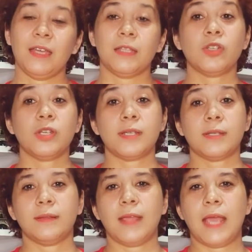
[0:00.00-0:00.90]
Então, gente,
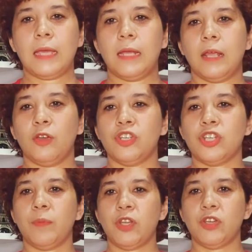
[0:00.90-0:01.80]
essa tag, né,
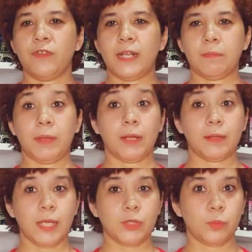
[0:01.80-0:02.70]
originalmente feita pela
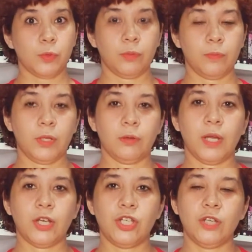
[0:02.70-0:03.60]
Thaís do pronome
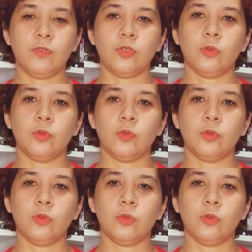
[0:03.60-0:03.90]
interrogativo,